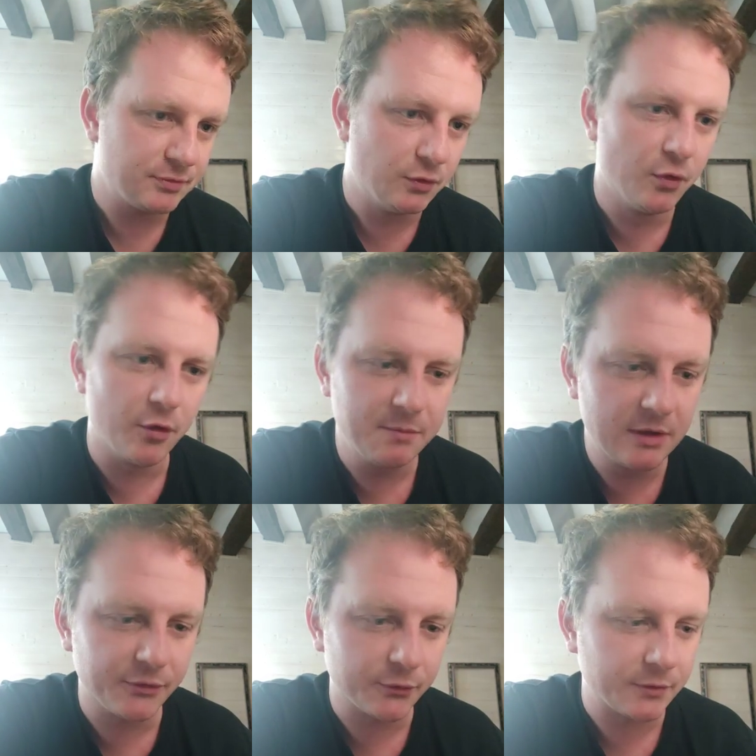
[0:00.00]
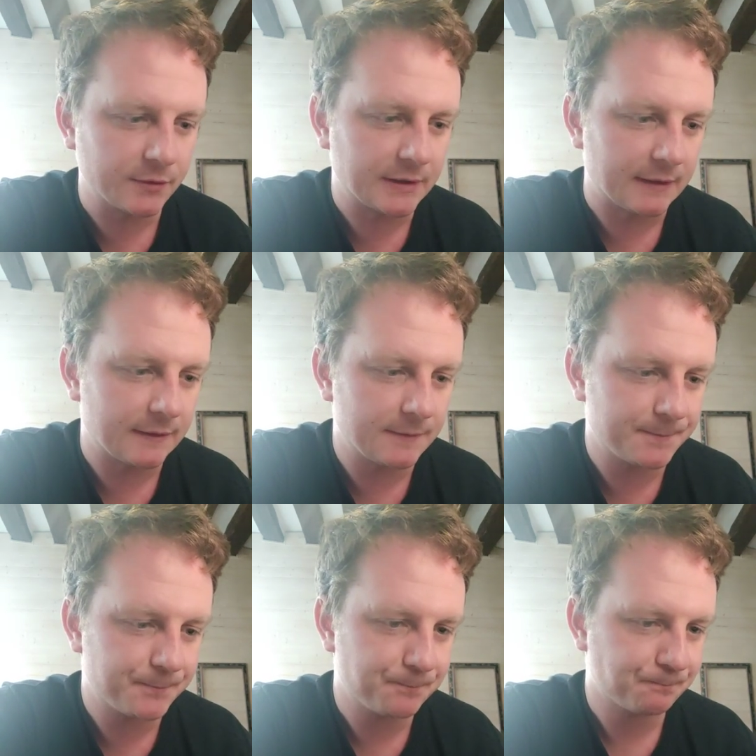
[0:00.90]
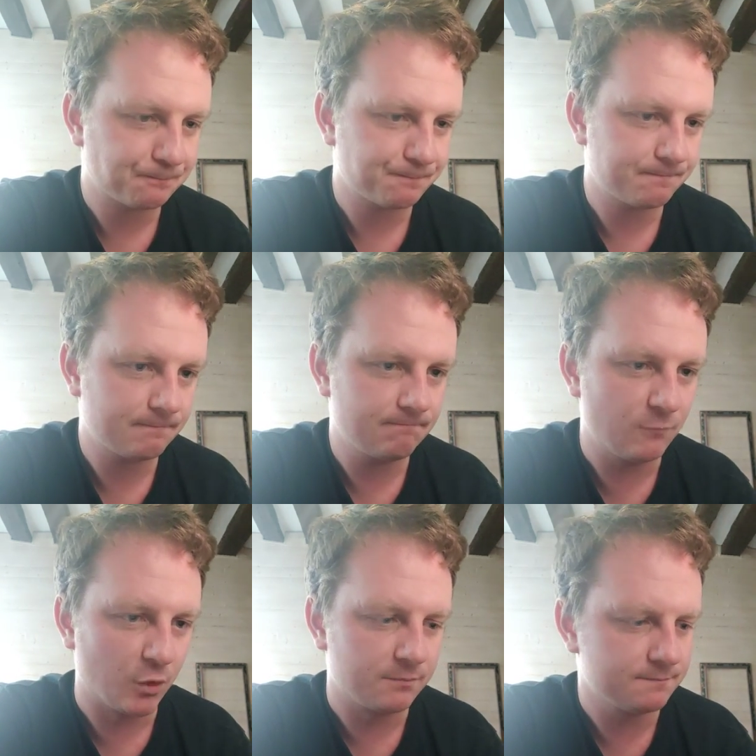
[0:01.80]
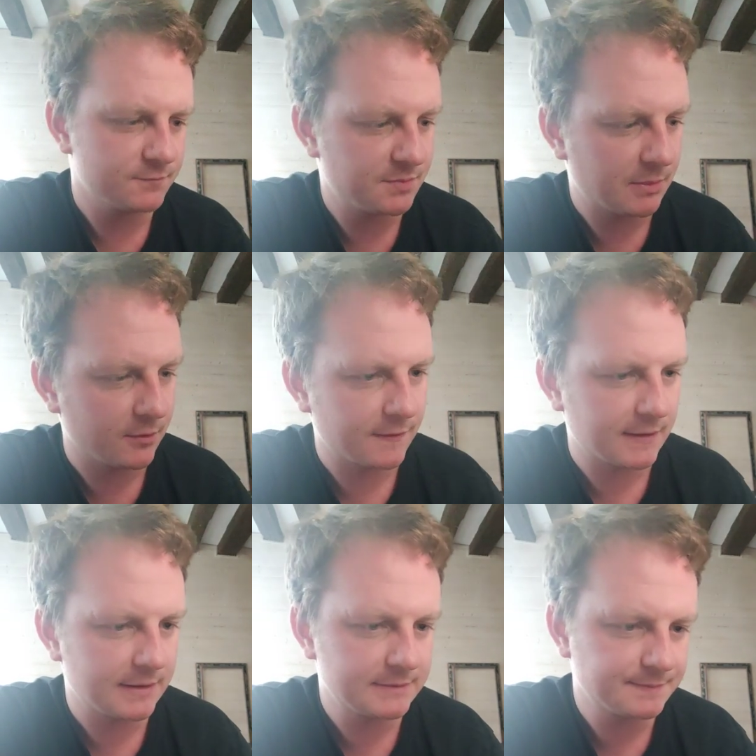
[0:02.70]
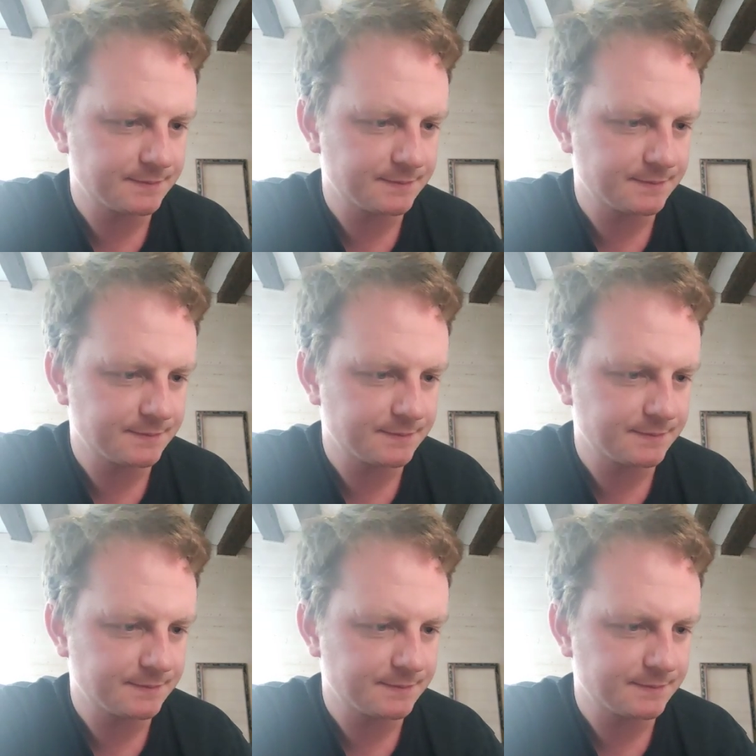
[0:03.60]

Novembre 1964. Non, je vais pas prendre ça.